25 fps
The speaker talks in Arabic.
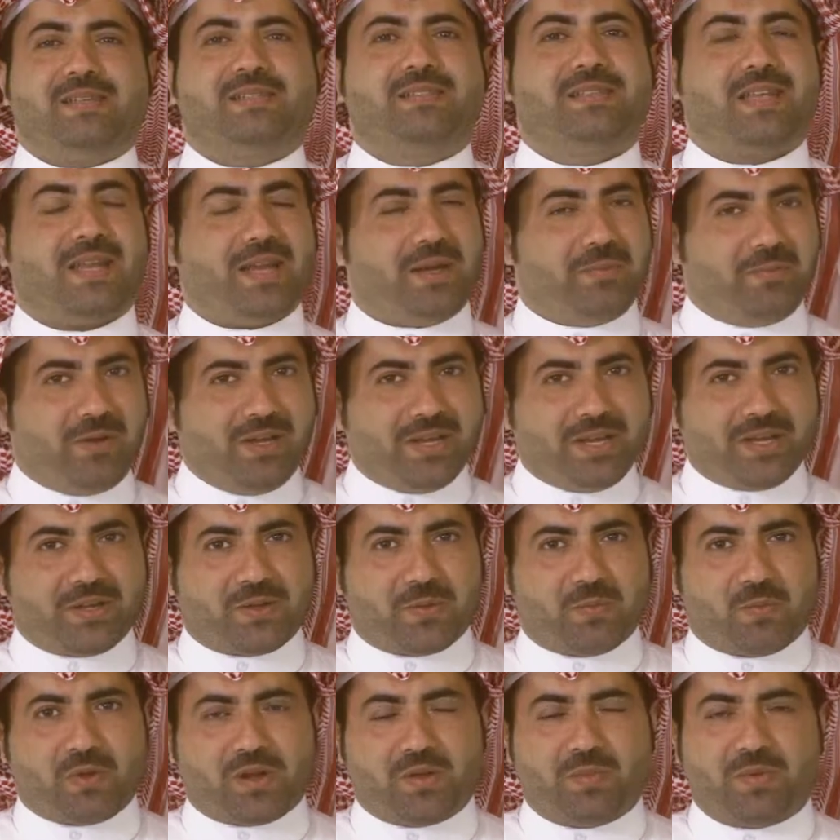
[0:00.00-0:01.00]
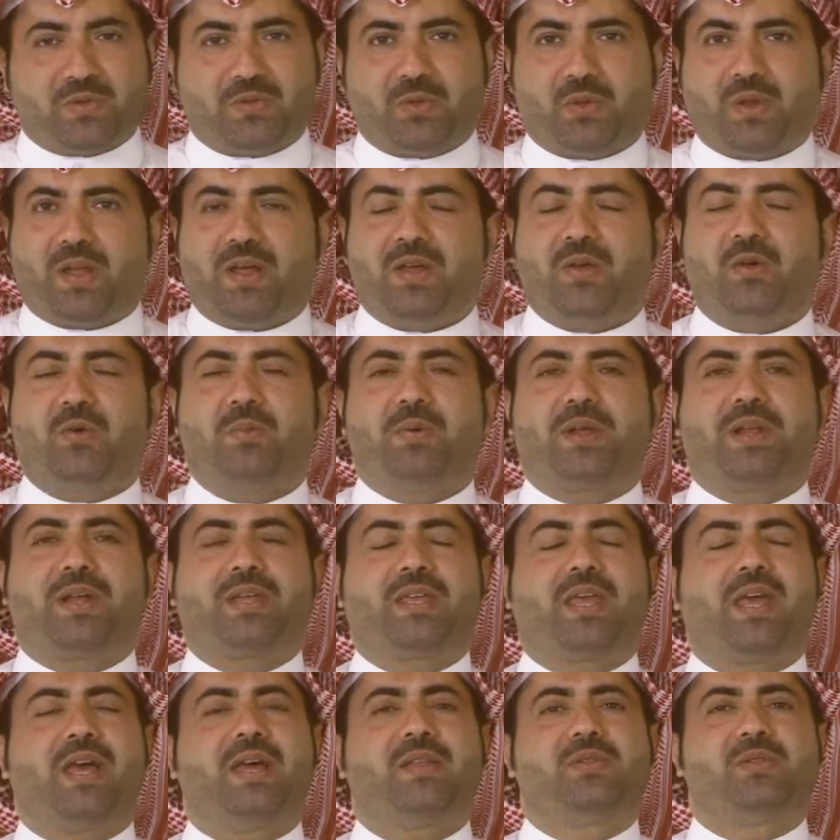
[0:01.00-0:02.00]
السلام عليكم ورحمة الله
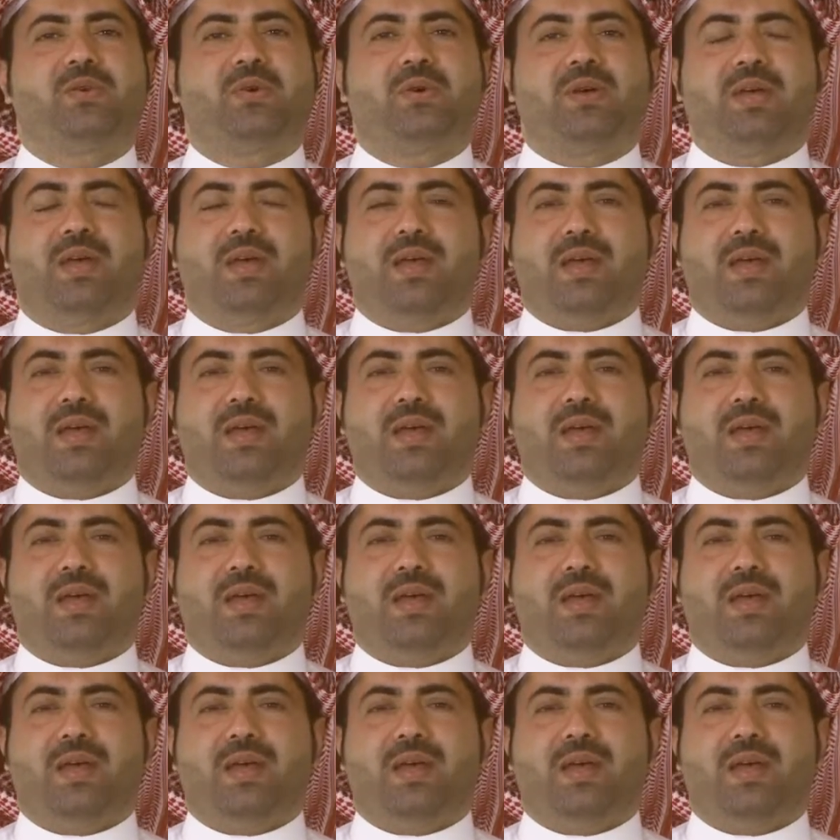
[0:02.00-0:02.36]
وبركاته